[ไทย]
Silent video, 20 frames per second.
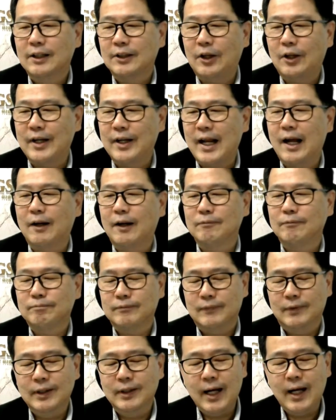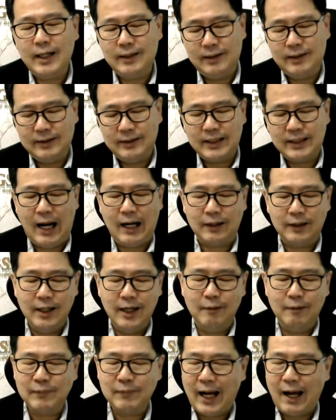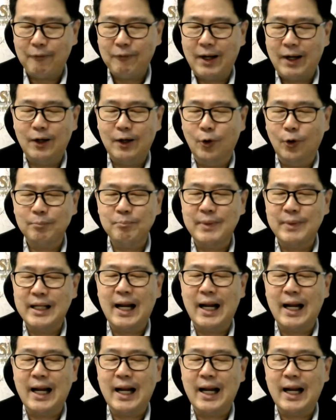ตอนนี้เลื่อนจากเดิมคาดว่าลดมี